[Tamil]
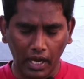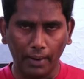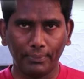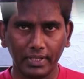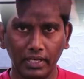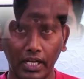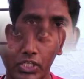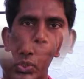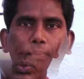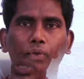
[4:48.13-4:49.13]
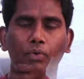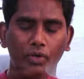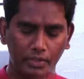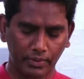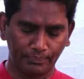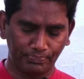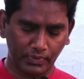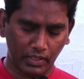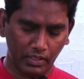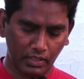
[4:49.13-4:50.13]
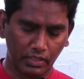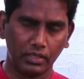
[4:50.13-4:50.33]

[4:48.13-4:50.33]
அப்படி இல்லைன்னு இப்போ உங்களுக்கு இந்த